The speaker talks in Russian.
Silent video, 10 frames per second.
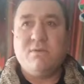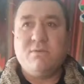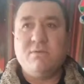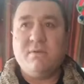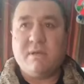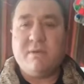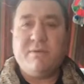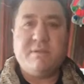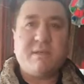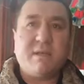Ну,
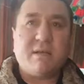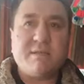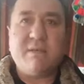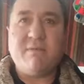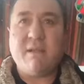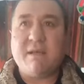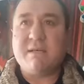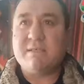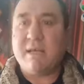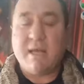говорится, как за Ивана
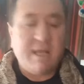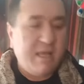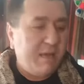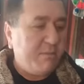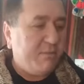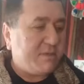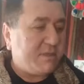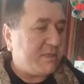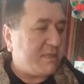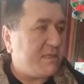Кса. Мы вот
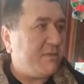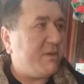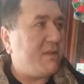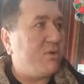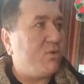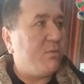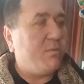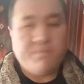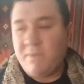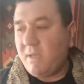сейчас зашли в один
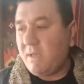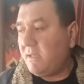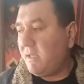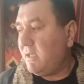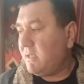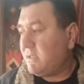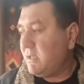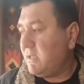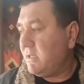дом, где есть